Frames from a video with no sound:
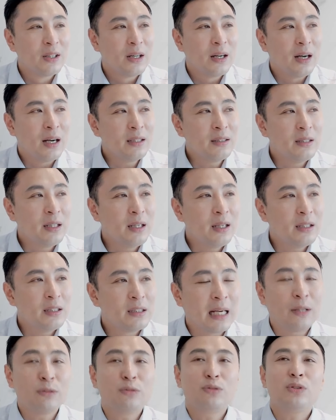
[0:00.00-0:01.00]
아닌데
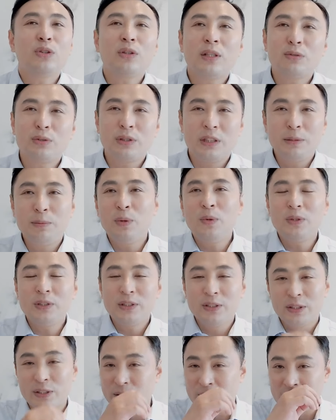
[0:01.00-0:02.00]
장두석하고
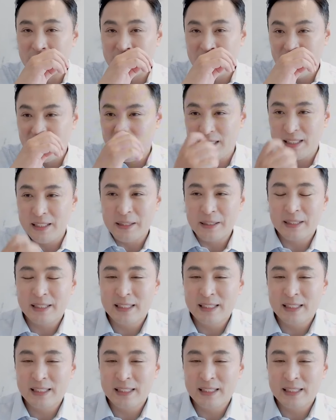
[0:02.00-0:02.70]
이봉원이었었지.